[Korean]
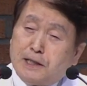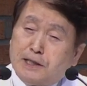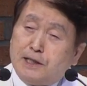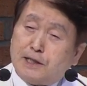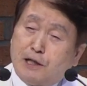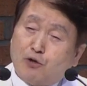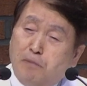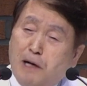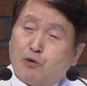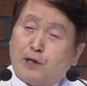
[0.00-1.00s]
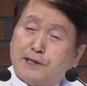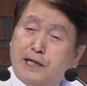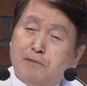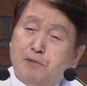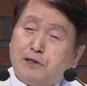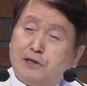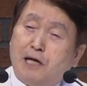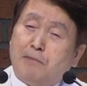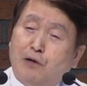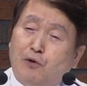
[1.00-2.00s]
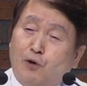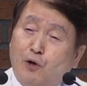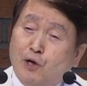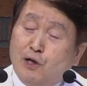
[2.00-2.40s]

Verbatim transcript: 이 사도 바울의 삶은 그야말로